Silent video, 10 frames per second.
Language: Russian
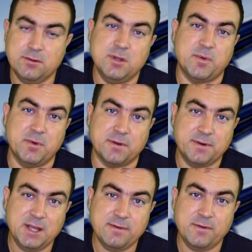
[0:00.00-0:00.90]
ну, например,
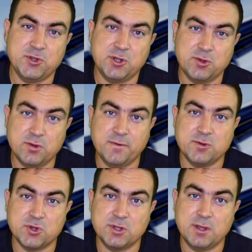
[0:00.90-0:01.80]
влево в очередной
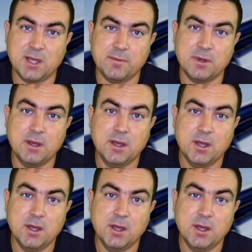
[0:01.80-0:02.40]
воздушной яме,